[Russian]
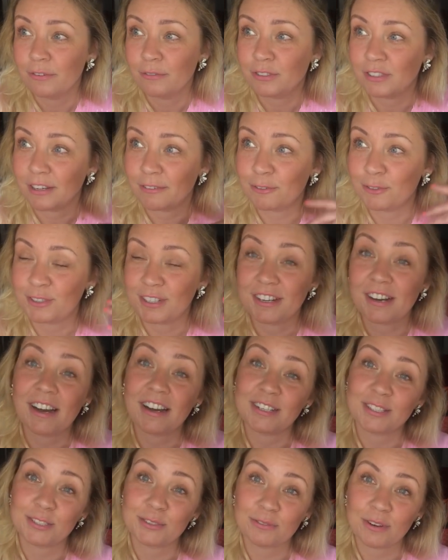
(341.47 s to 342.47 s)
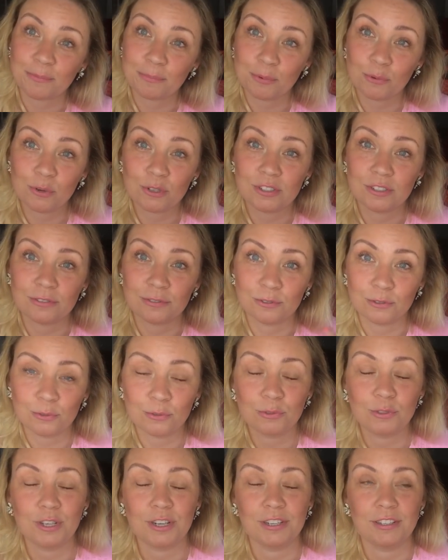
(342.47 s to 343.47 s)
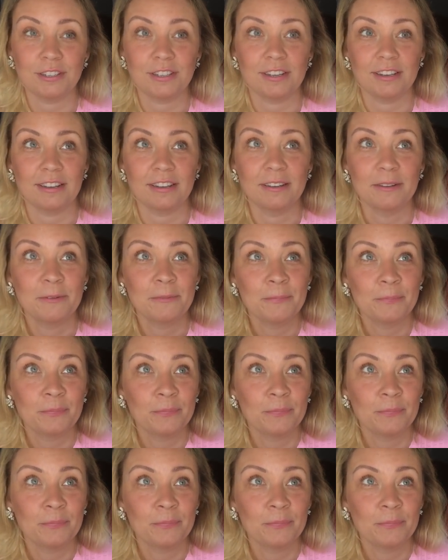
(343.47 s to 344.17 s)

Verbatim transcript: вся вот такая свобода внутренняя,